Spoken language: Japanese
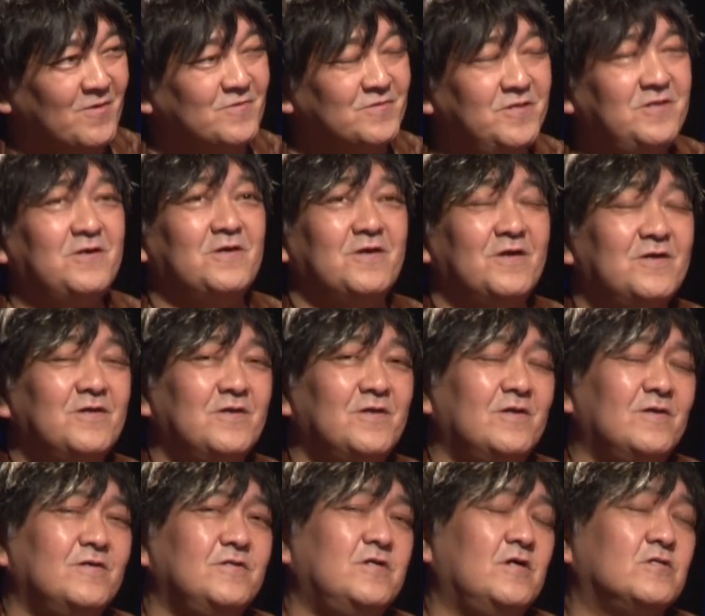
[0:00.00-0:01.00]
で「
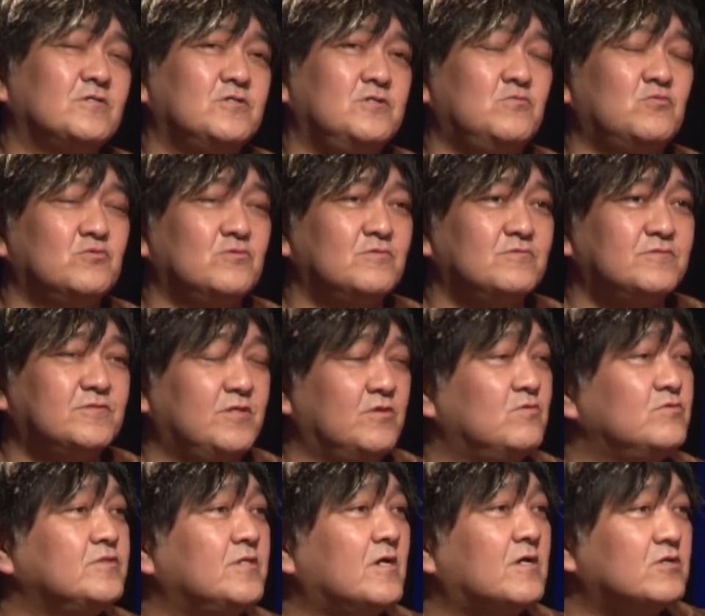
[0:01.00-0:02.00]
いやでも」って
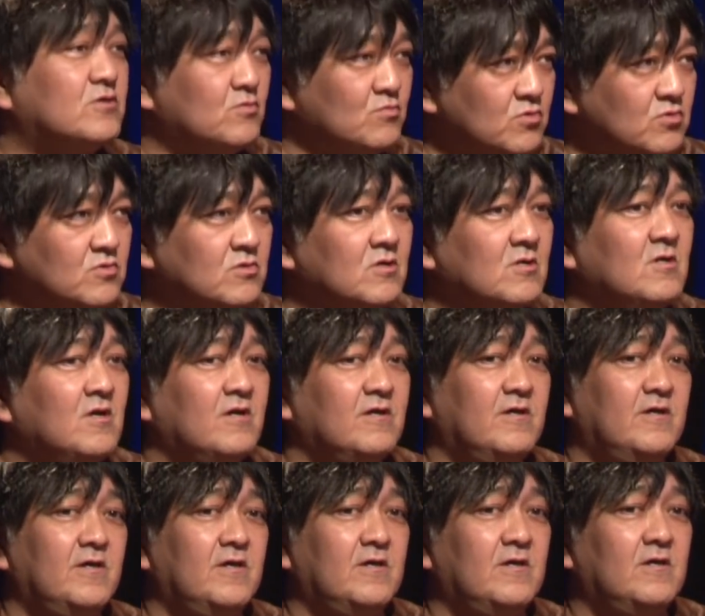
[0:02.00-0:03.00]
言うんだけども、
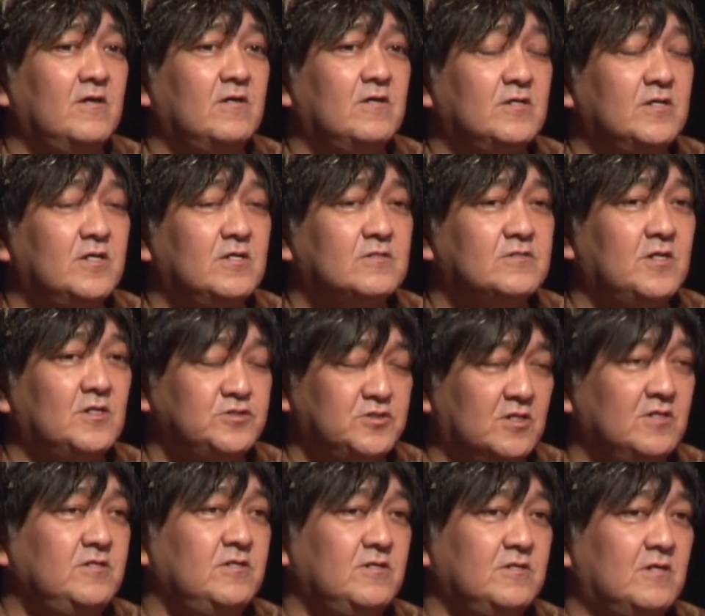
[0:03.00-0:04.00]
確
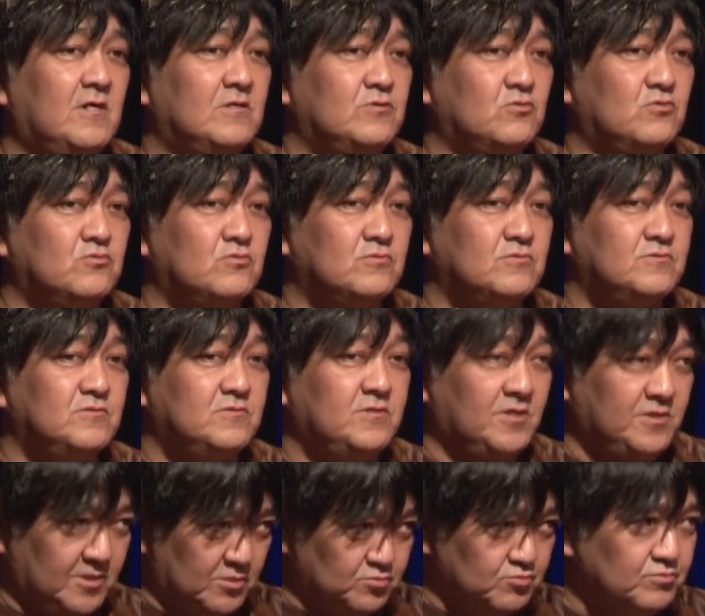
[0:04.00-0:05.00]
かに
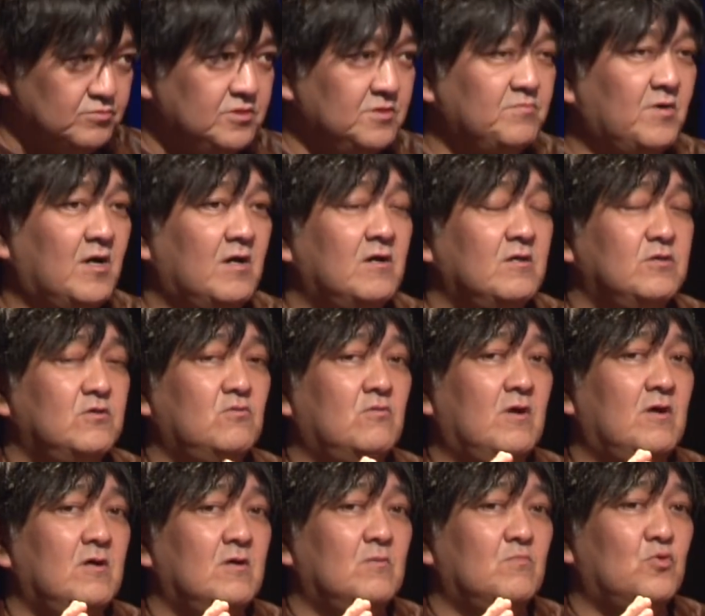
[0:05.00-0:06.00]
出てる。でまあ要
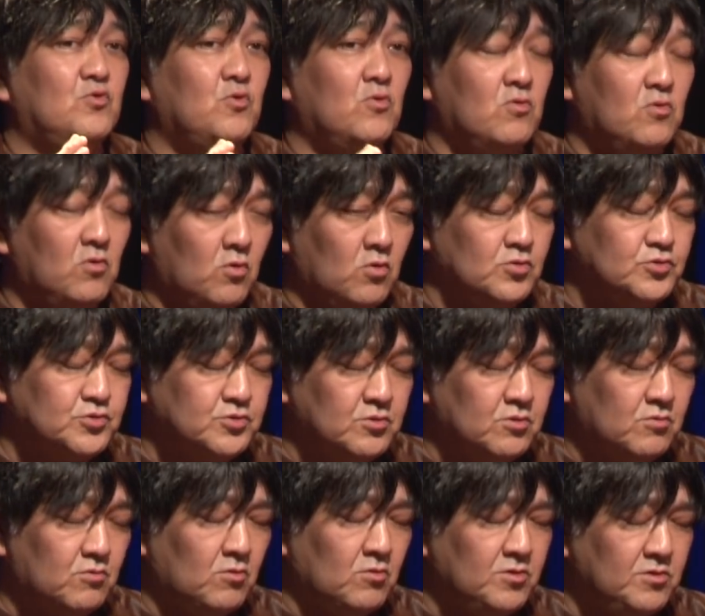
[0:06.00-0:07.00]
は物心を作
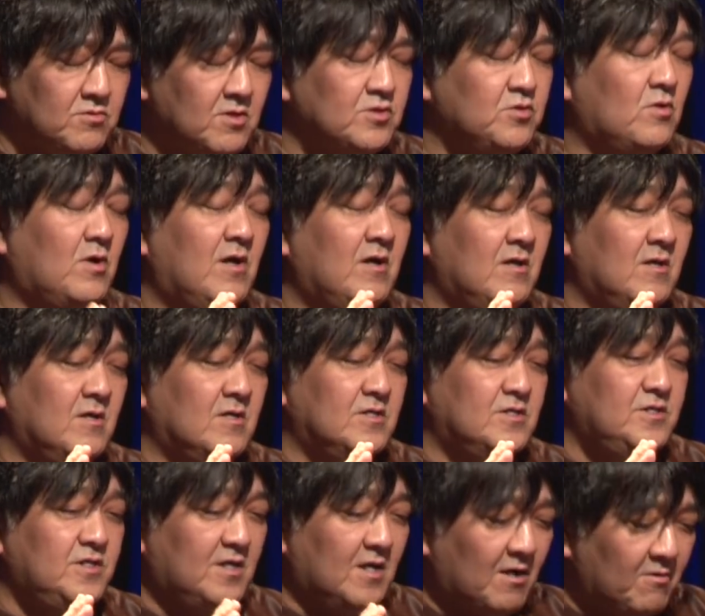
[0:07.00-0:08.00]
る頃には要は
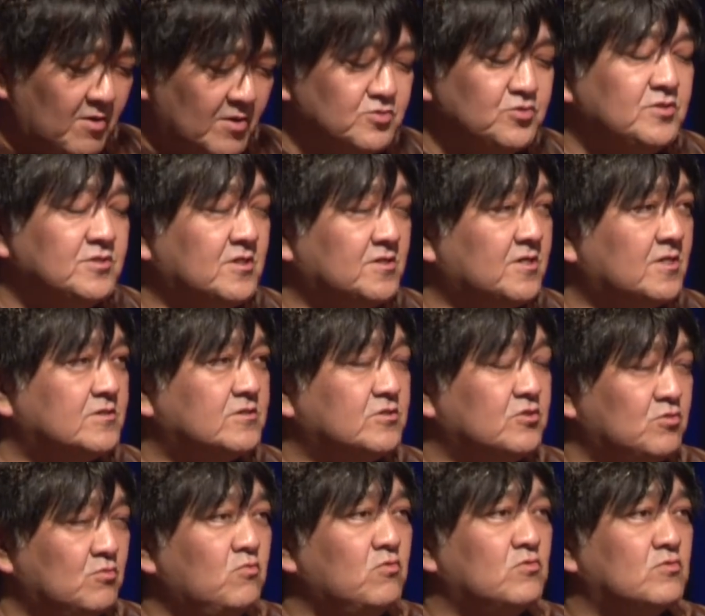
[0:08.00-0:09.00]
胃が悪いんだなっ
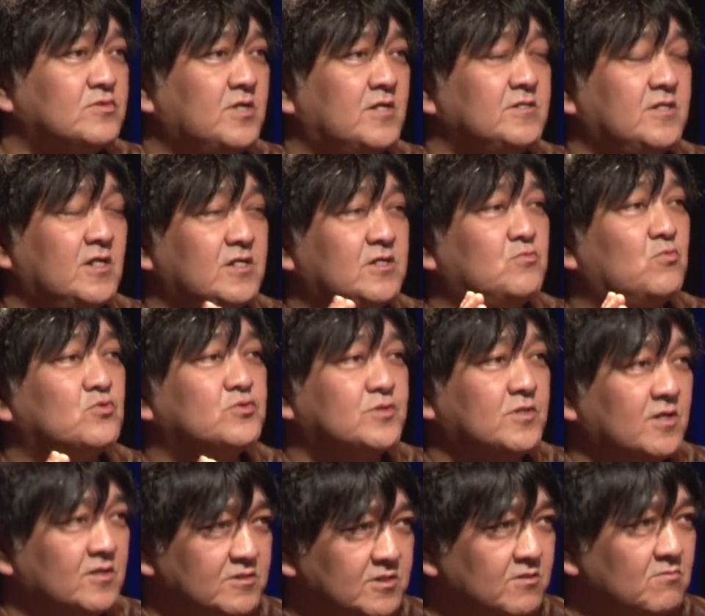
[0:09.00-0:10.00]
ていうのも大体紐
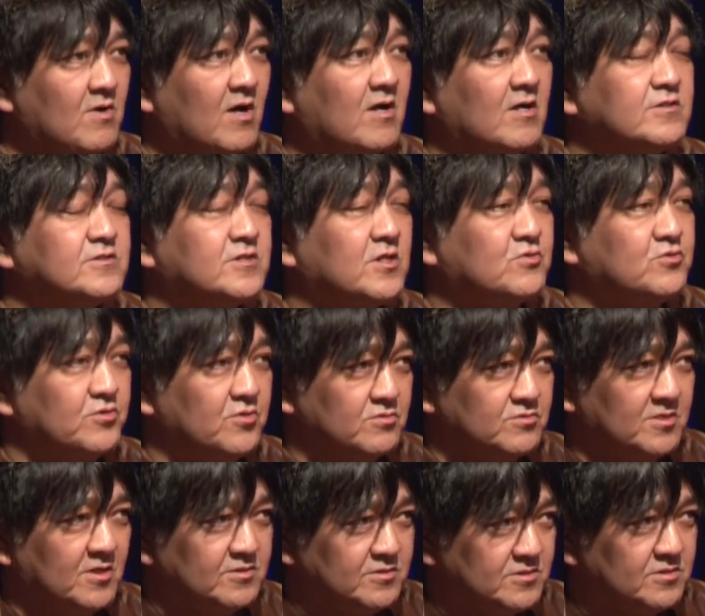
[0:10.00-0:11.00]
付けて分かってくるよ
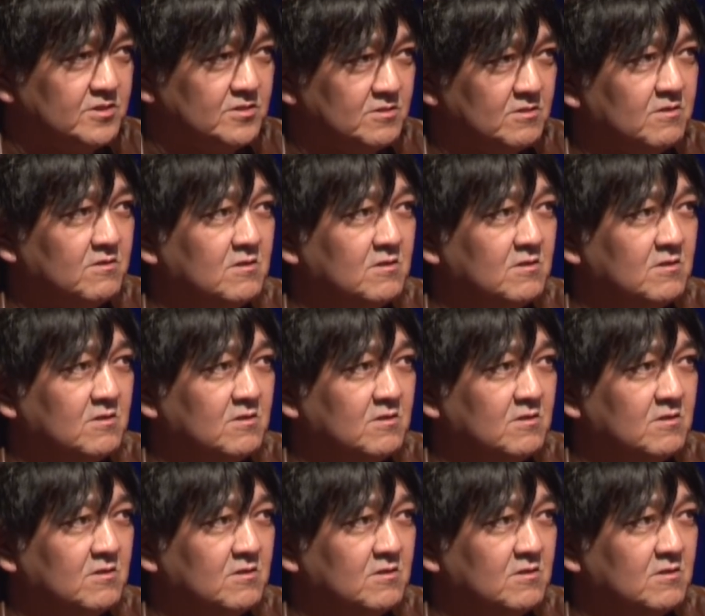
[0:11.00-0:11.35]
うになって、